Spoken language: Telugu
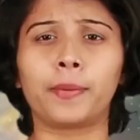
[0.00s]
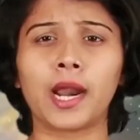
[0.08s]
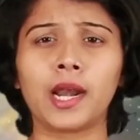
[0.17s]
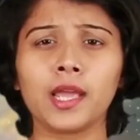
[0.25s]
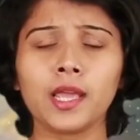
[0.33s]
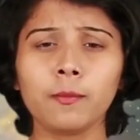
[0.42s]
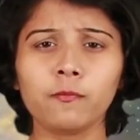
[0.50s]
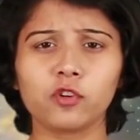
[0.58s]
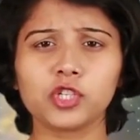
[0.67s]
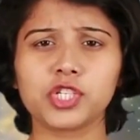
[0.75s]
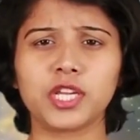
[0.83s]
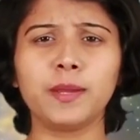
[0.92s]
ప్రళయం
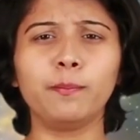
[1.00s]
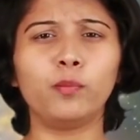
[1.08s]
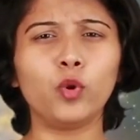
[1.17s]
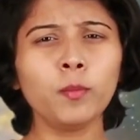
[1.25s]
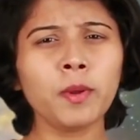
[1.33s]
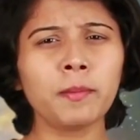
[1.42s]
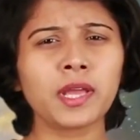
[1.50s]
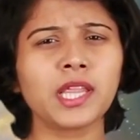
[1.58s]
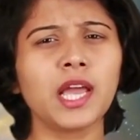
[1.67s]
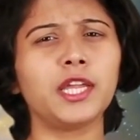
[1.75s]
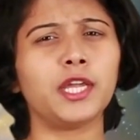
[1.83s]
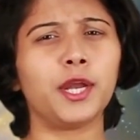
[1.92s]
వచ్చి భూమి
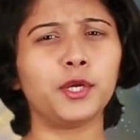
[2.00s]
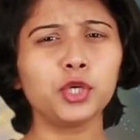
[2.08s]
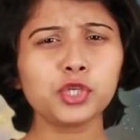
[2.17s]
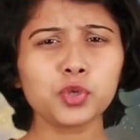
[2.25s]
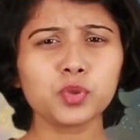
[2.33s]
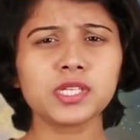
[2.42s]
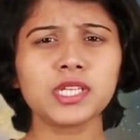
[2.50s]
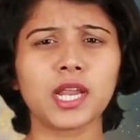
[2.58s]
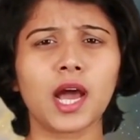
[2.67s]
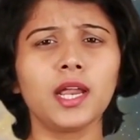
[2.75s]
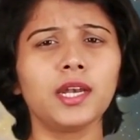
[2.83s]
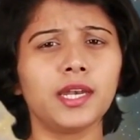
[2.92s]
మీద ఎటు
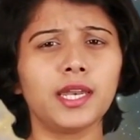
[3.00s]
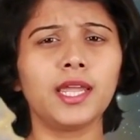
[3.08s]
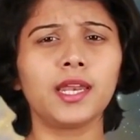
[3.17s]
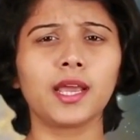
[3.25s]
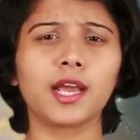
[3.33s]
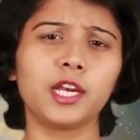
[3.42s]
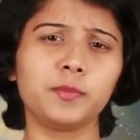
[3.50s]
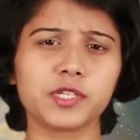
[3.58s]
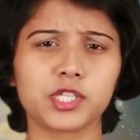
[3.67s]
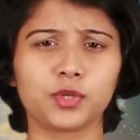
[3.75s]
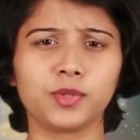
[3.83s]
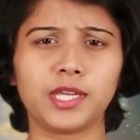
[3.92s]
చూసినా నీరే
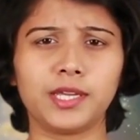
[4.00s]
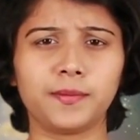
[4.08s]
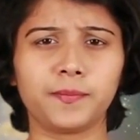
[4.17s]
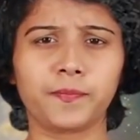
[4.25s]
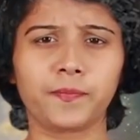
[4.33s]
కనిపిస్తుంది